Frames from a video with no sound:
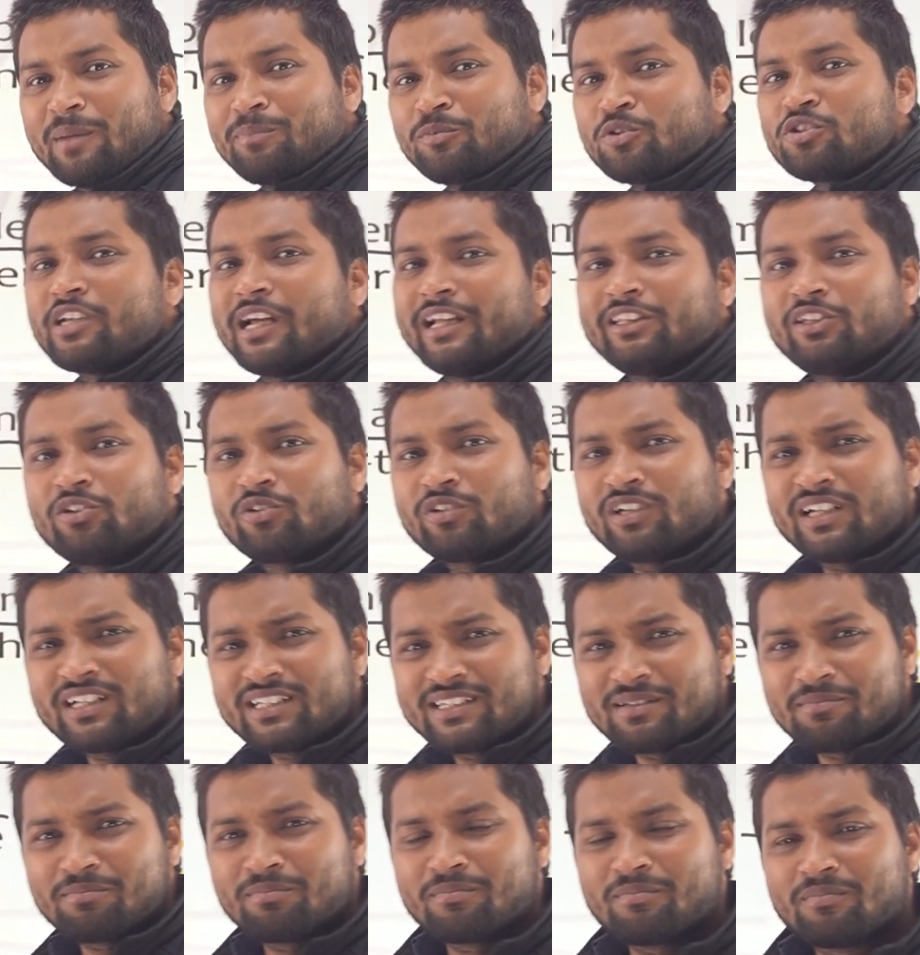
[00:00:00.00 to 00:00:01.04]
हो आप तो जानते हो ना
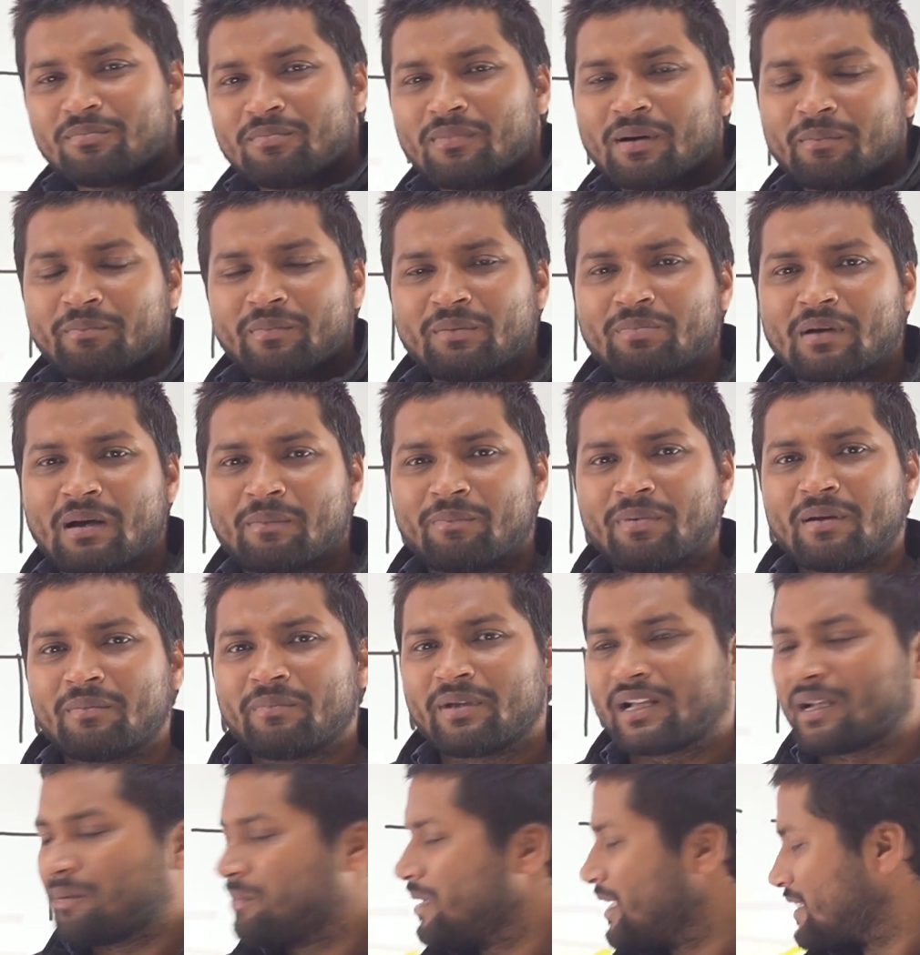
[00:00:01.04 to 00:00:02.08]
जब मम्मी पापा
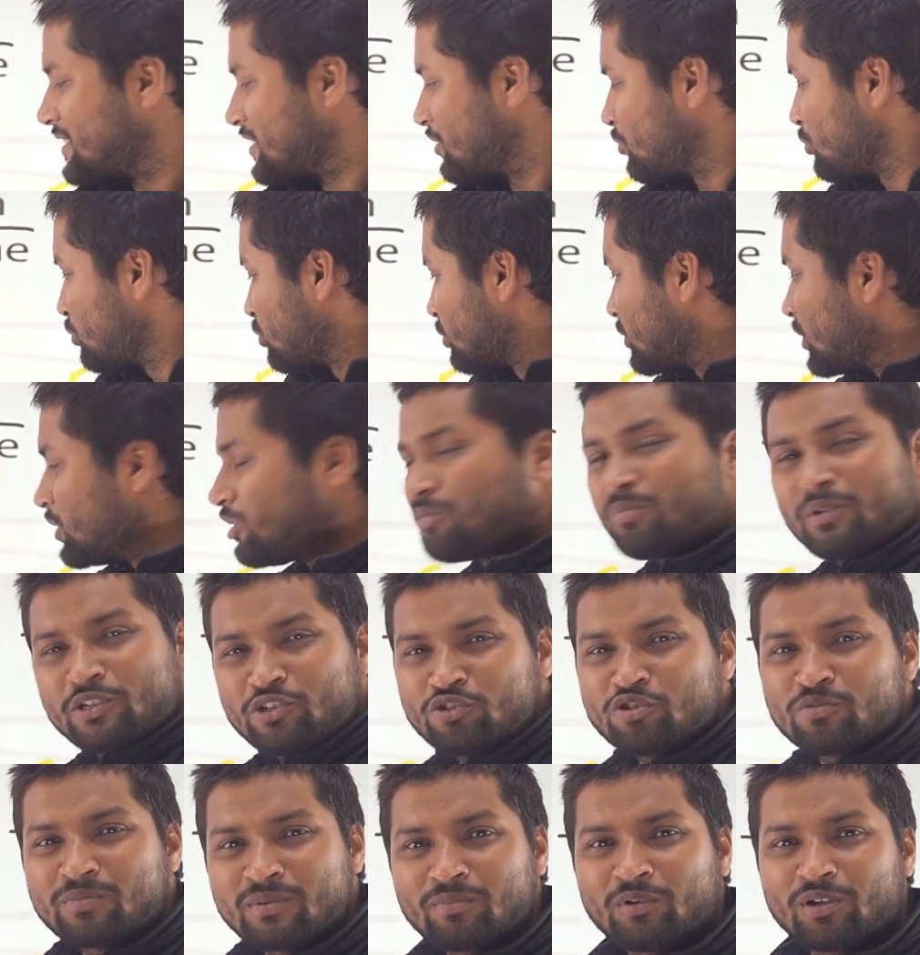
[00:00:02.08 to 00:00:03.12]
में कभी ऐसा कुछ होता है तो
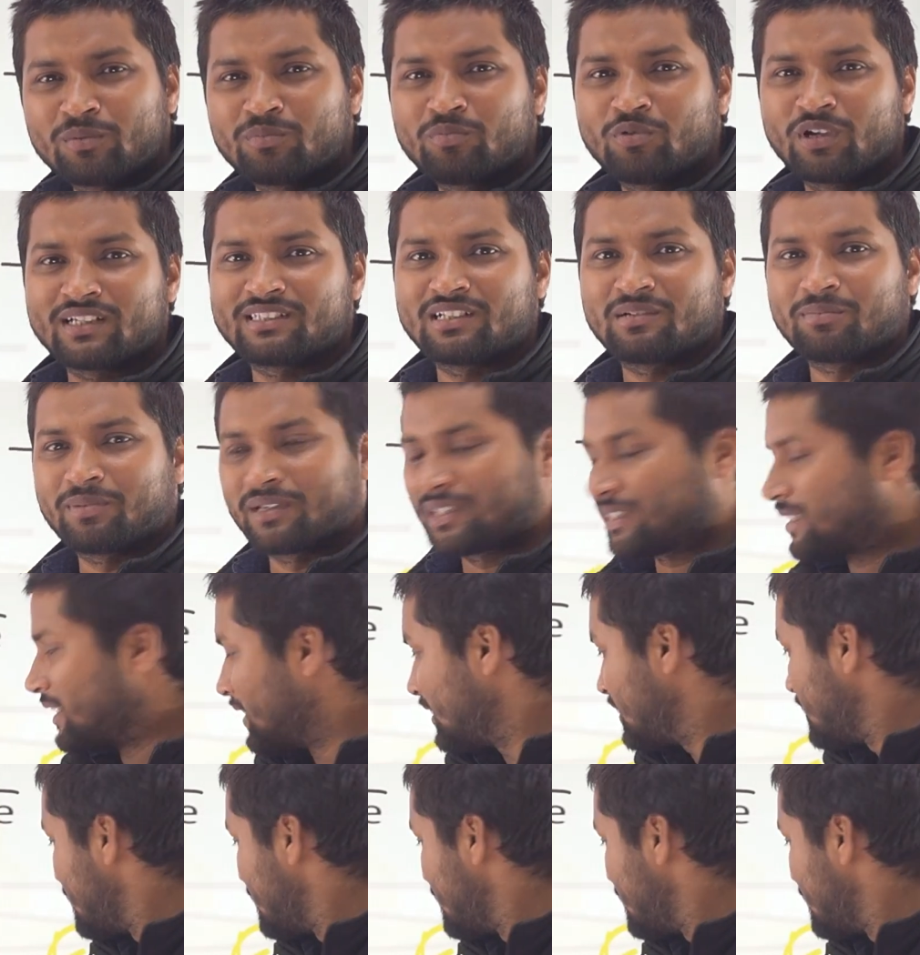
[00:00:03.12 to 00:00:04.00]
बच्चों पर बहुत बुरा असर पड़ता